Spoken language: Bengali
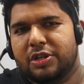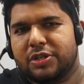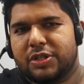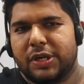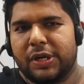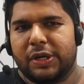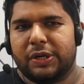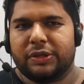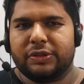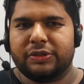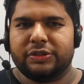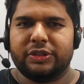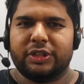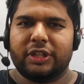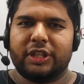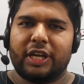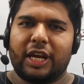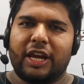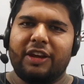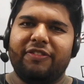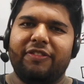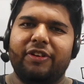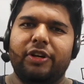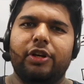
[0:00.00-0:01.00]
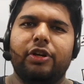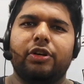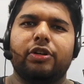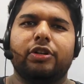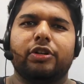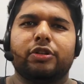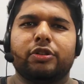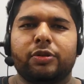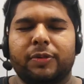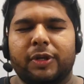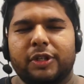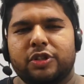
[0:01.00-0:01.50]
সো এই
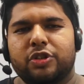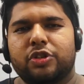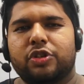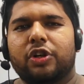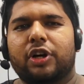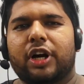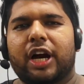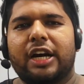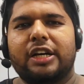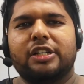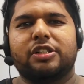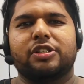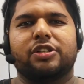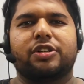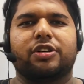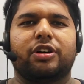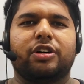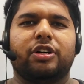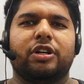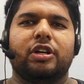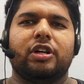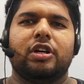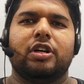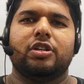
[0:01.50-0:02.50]
ভিডিওটিও তোমার জন্য কার্যকর